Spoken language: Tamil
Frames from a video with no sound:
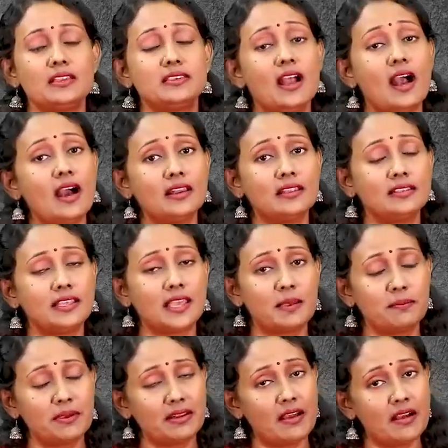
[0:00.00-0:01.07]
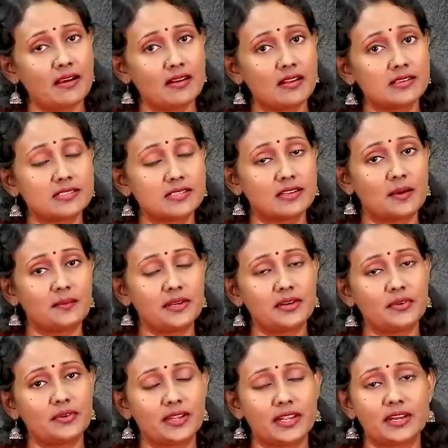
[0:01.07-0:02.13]
யார் இந்த ஏ பி நாகராஜன் அப்படின்ற
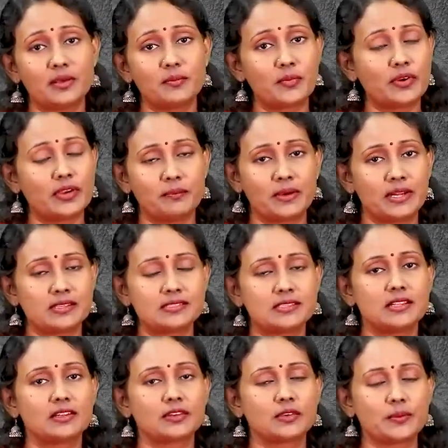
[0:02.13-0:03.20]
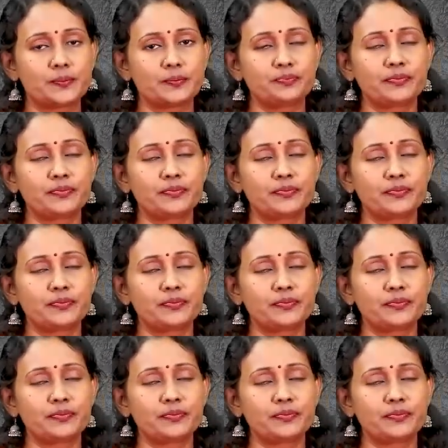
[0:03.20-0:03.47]
ஒரு எண்ணம் உங்க மனசுல இருக்கும்